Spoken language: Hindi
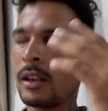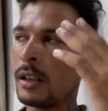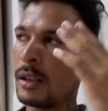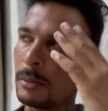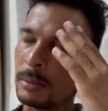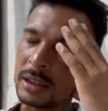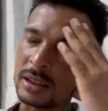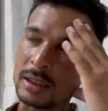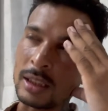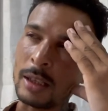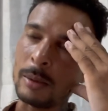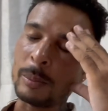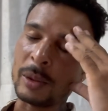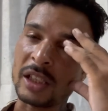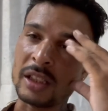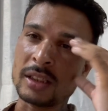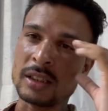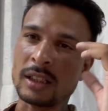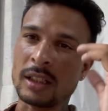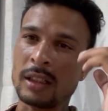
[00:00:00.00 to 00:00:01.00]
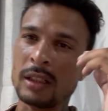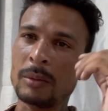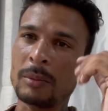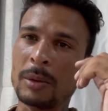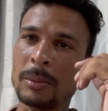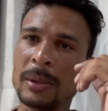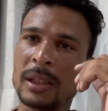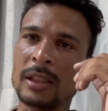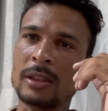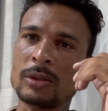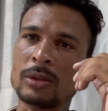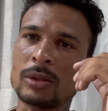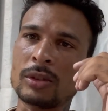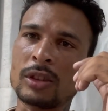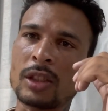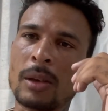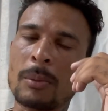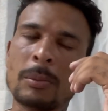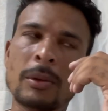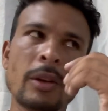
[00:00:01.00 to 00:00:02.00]
बस यही परेशानी में मैंने
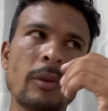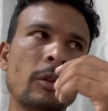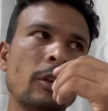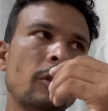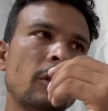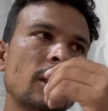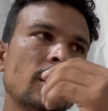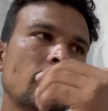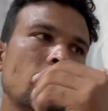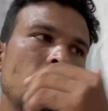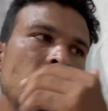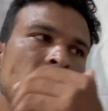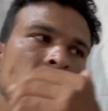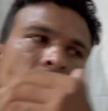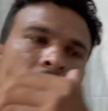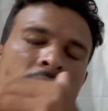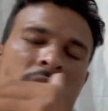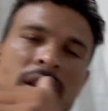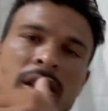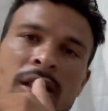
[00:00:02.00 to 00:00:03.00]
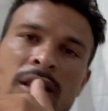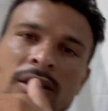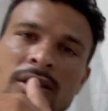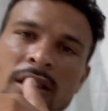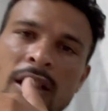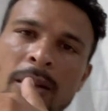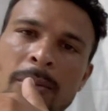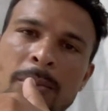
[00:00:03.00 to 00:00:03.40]
सोचा अपने व्यूवर से भी शेयर करें सैम